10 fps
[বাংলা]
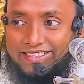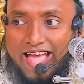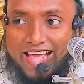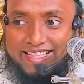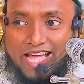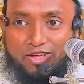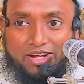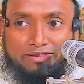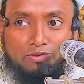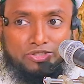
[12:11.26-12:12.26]
ছাই দিয়া
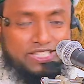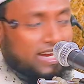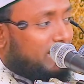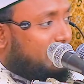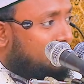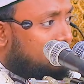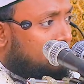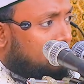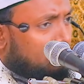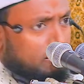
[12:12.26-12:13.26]
ধরা যাবে বুঝছেন
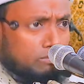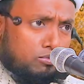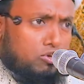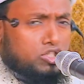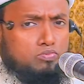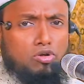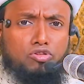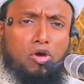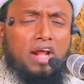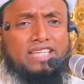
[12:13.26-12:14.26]
মজবুত
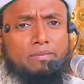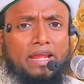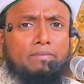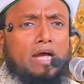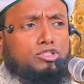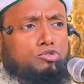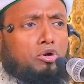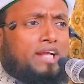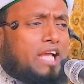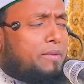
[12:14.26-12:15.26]
ধরা যাবে এবার
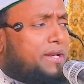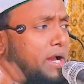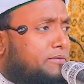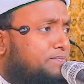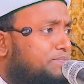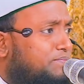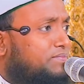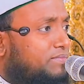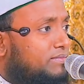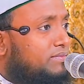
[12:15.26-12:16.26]
ছোটা যাবে না
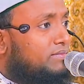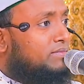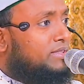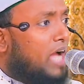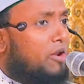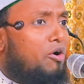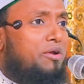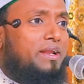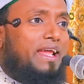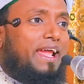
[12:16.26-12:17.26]
কারণ
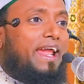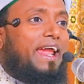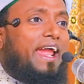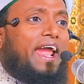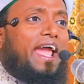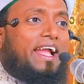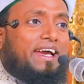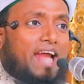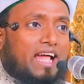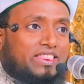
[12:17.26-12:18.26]
এক
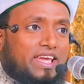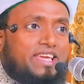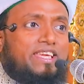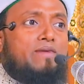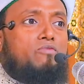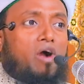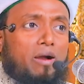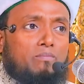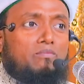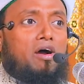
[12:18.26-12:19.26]
রাতেই কি
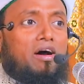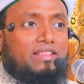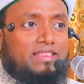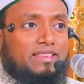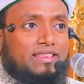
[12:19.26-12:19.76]
মোহাম্মদ